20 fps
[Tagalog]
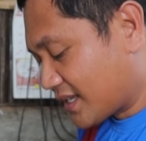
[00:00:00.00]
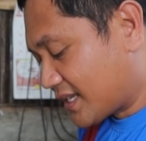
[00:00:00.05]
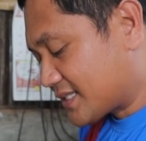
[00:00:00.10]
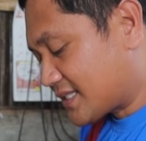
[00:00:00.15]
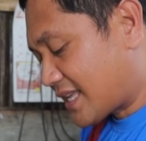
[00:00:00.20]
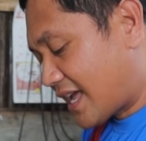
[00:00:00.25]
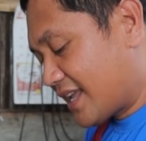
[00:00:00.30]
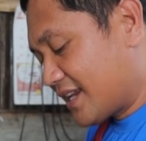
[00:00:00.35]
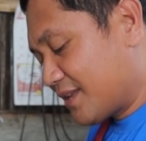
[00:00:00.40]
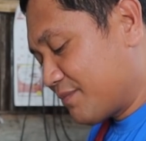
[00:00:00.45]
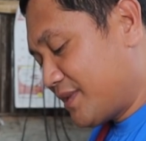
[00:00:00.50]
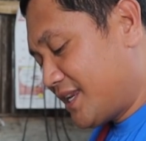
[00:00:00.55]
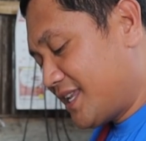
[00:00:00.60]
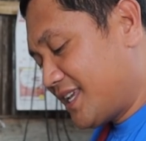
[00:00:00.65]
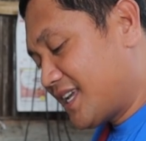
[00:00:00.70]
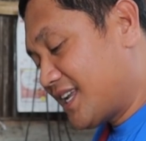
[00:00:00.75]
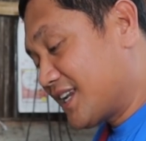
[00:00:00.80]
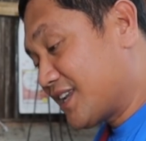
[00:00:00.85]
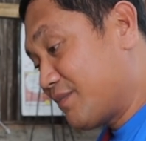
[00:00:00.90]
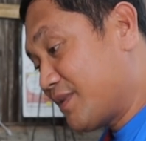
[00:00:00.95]
Kasi
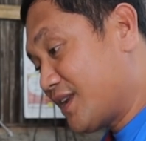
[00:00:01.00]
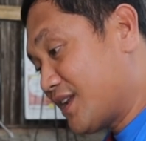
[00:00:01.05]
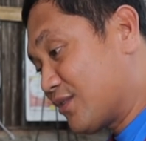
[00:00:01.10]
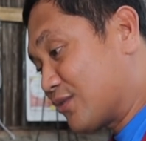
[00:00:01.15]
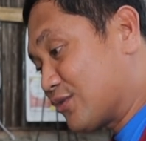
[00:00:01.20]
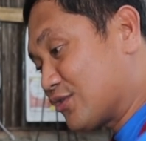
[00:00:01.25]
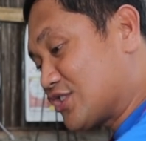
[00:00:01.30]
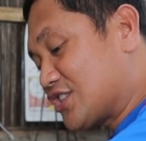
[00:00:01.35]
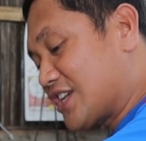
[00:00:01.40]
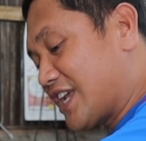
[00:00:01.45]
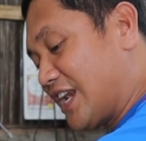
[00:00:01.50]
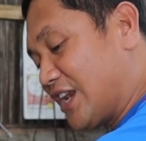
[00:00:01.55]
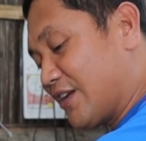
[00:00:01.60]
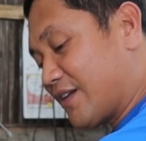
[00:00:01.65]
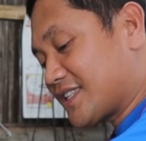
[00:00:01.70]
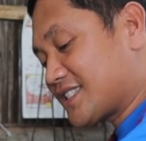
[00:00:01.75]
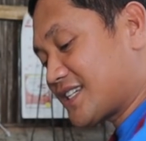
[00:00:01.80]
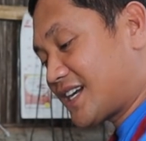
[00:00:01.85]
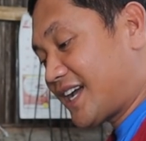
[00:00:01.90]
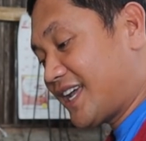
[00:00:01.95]
binigyan kami ng
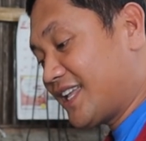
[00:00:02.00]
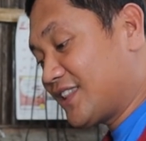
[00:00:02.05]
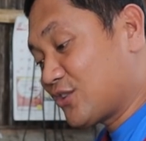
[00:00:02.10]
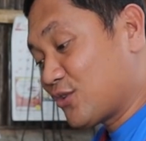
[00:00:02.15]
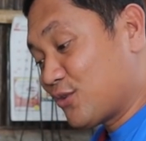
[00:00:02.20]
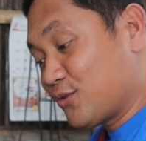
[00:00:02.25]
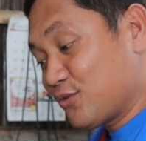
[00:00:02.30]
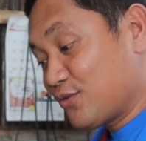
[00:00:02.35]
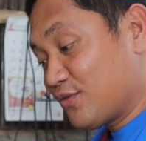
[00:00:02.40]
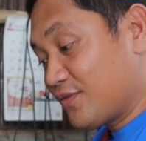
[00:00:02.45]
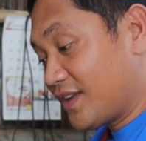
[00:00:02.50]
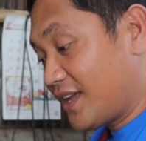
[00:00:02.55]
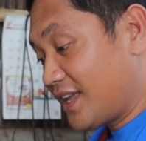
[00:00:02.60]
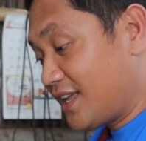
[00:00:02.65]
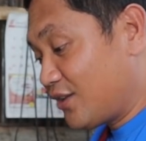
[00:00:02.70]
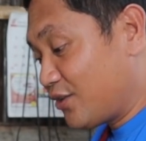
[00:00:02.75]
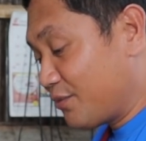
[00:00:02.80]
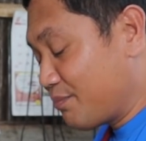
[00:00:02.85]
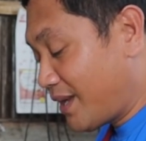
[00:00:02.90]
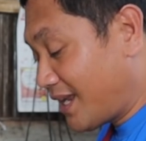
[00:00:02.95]
kutsilyo at saka itong,
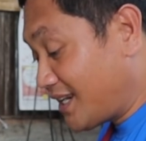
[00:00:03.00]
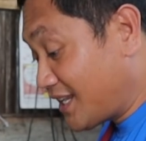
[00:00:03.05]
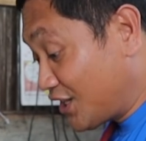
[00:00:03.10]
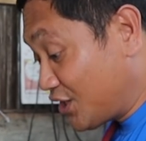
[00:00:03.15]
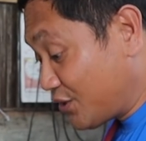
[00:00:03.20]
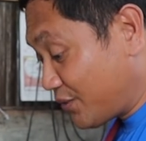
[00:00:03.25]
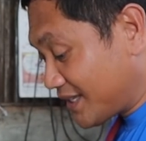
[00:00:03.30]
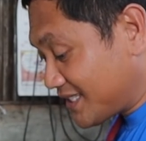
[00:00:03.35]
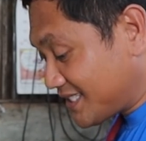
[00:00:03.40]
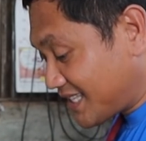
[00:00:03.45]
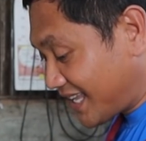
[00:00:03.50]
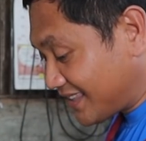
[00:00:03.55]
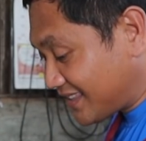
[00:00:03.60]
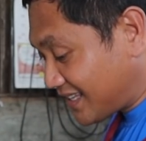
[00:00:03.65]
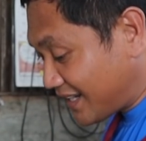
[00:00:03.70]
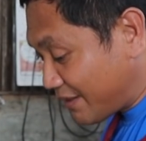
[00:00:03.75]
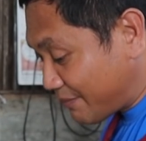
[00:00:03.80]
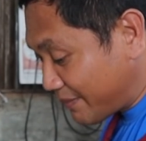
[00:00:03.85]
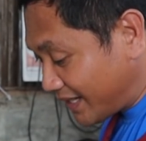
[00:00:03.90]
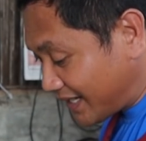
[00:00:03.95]
ayan o, oh, made in USA
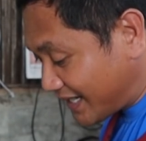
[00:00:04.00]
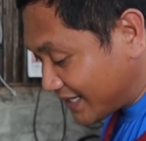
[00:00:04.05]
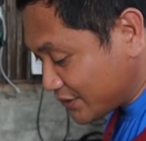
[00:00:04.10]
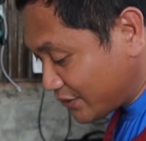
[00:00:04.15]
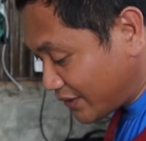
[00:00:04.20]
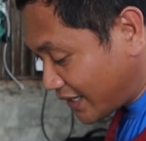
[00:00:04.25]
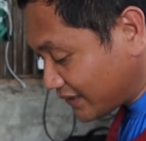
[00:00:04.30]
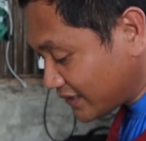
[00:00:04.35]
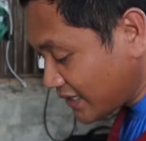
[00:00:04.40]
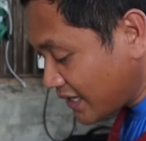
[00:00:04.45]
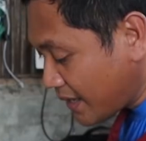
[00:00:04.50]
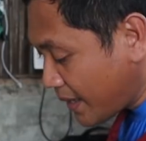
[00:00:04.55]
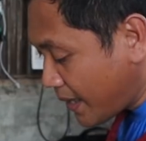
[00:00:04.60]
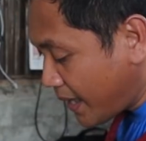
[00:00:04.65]
talaga, may nakasulat.